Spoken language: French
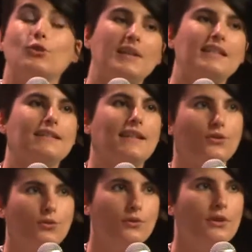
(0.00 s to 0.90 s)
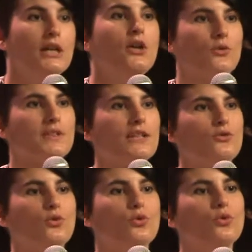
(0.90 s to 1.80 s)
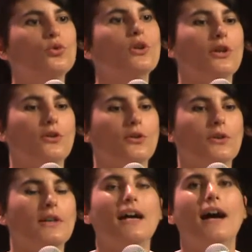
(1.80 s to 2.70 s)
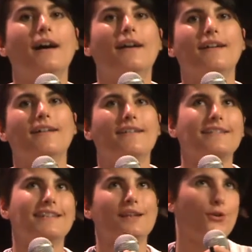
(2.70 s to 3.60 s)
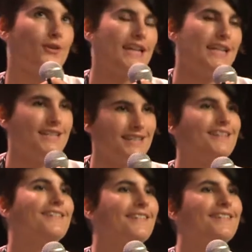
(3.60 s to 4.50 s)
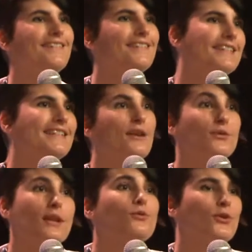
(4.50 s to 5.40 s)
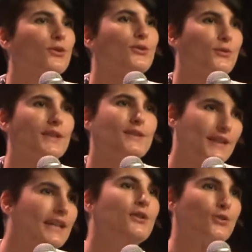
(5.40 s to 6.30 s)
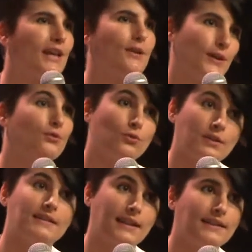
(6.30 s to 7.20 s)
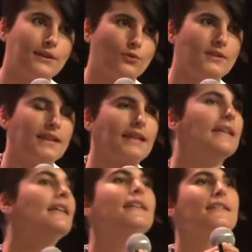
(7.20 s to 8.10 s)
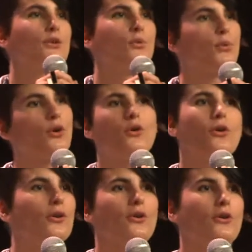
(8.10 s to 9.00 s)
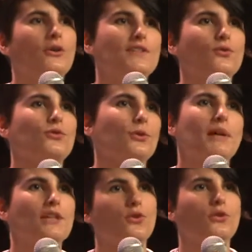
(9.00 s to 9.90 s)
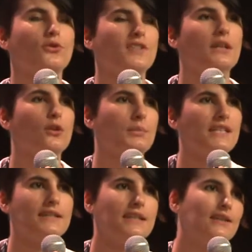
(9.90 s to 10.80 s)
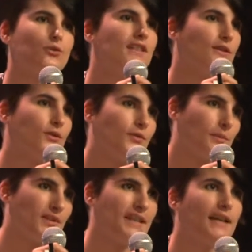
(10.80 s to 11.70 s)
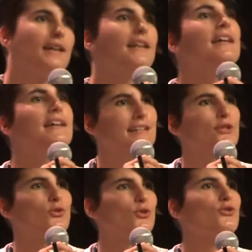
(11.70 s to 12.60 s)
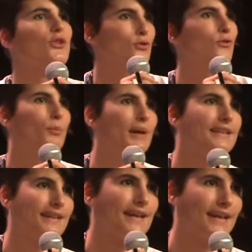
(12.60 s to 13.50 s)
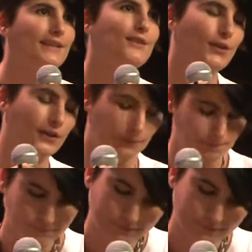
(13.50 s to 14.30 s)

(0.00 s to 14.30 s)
d'automatisation, on a du coup des langages ça a une influence en fait sur la façon dont les articles sont écrits. Si on, prend, euh, si on se base sur une encyclopédie du 19e siècle, les choses ne vont pas être écrites euh,